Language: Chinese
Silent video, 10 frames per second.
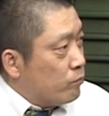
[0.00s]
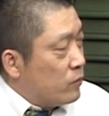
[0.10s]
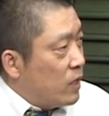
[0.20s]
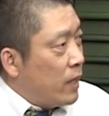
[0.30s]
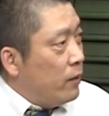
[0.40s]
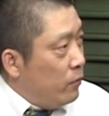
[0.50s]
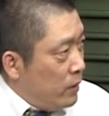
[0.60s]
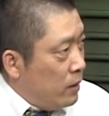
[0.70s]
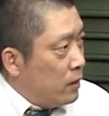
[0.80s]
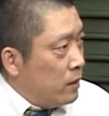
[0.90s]
还有
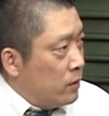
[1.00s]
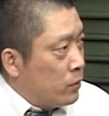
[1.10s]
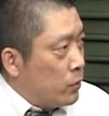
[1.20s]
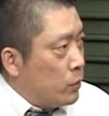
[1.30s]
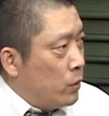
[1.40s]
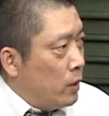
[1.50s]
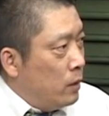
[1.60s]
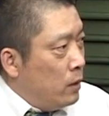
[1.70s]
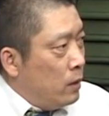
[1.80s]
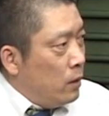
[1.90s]
一个可能就是说，
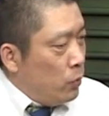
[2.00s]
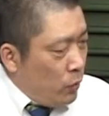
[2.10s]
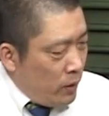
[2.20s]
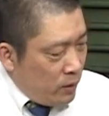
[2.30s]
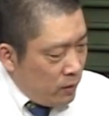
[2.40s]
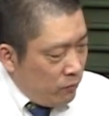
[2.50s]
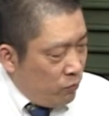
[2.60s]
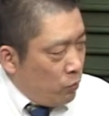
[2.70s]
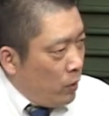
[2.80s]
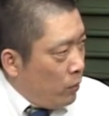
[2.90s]
越南政
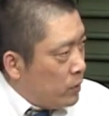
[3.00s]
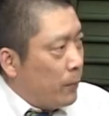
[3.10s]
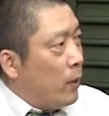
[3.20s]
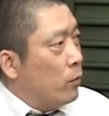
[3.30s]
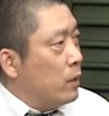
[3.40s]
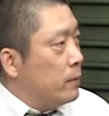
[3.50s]
府的话会在保护